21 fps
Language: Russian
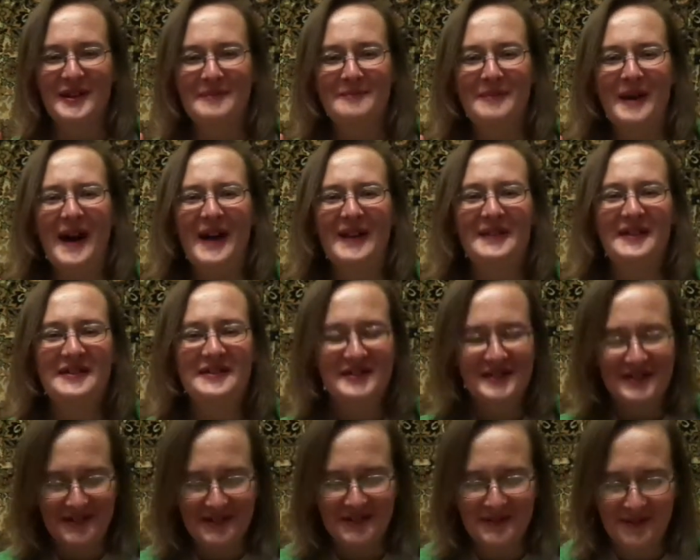
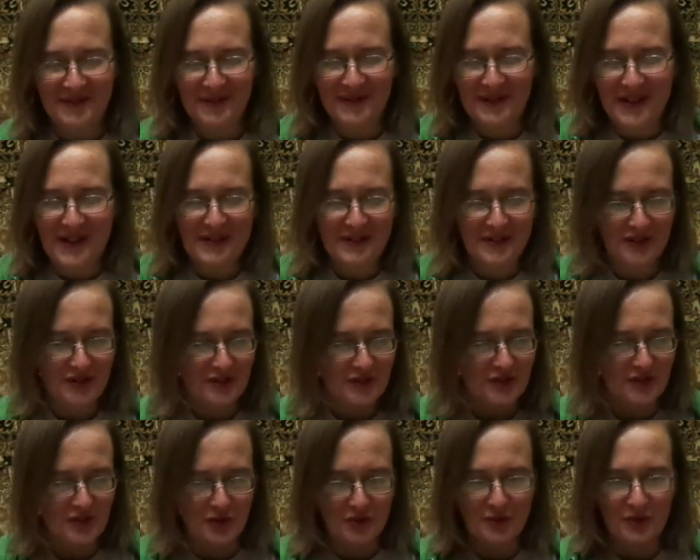баночки, то я
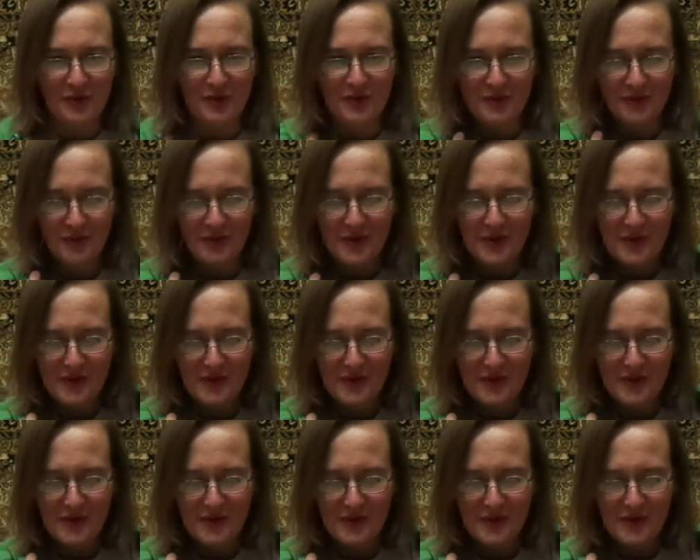решила, что